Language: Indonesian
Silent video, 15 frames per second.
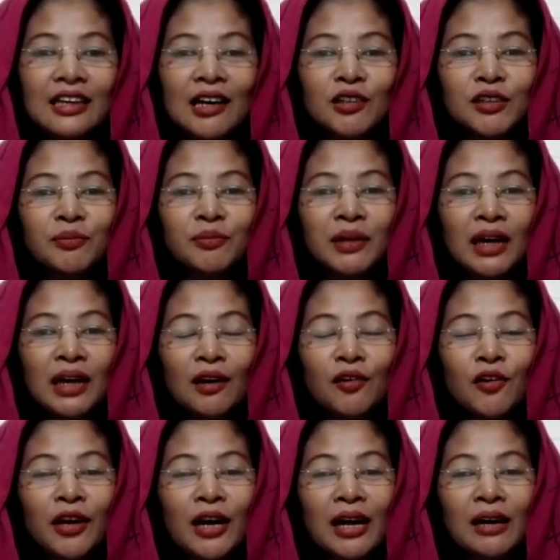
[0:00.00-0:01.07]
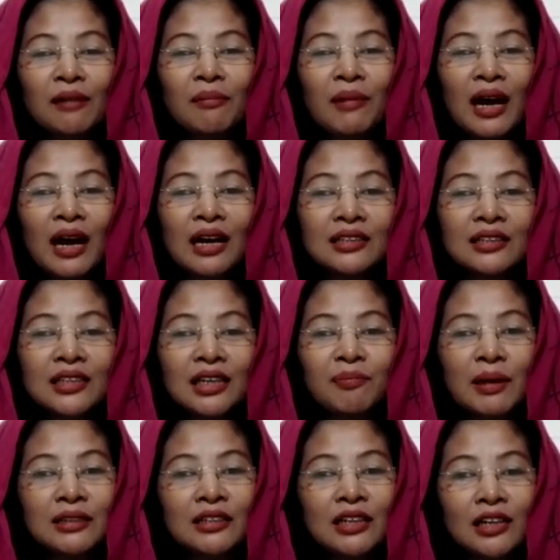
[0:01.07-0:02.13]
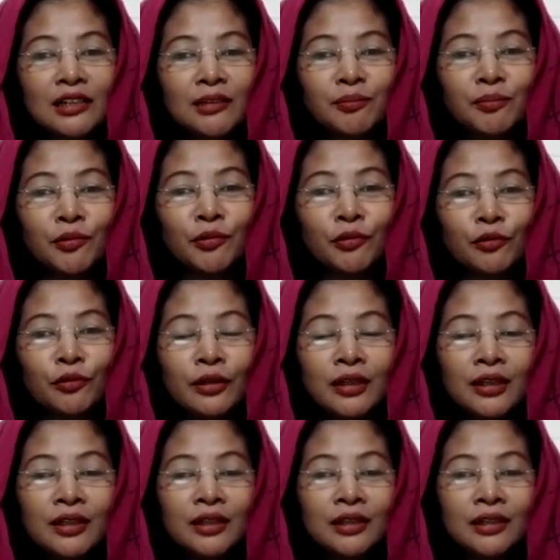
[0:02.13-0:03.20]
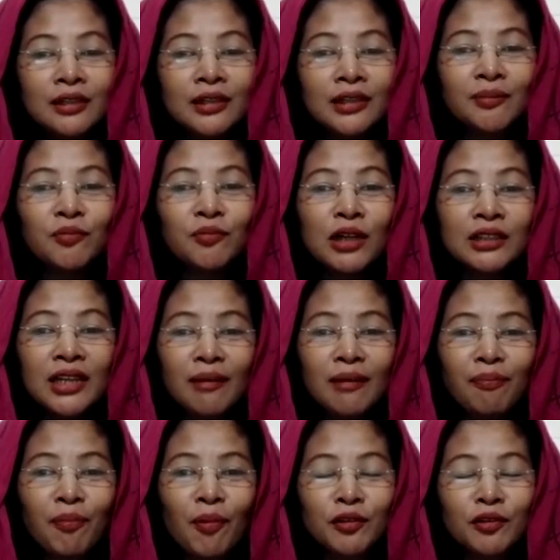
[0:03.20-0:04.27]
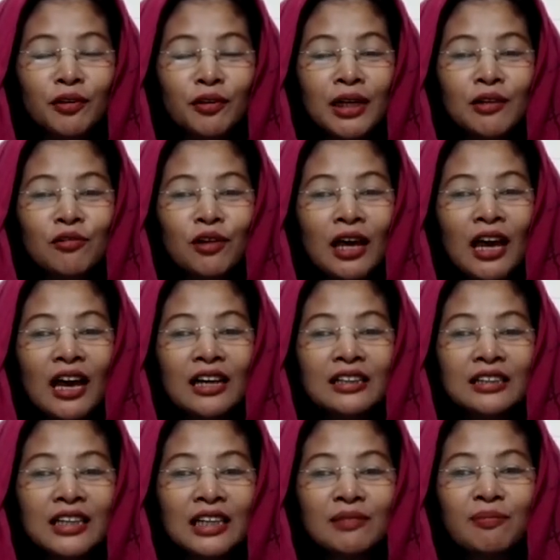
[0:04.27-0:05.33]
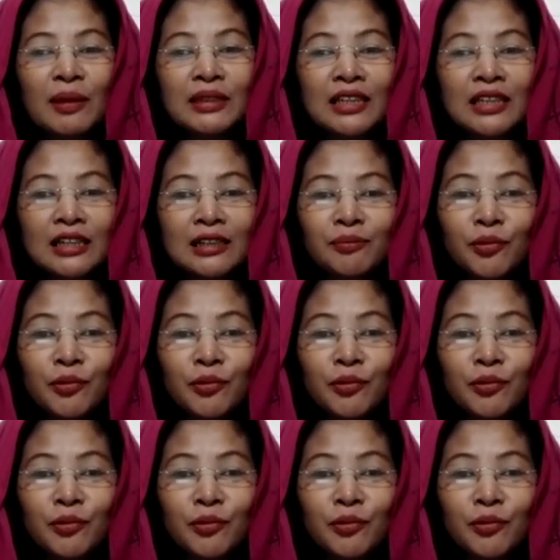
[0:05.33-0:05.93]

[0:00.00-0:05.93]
harus menanggung karma angket pasar ibu dibuat repot oleh ulah angkir pasar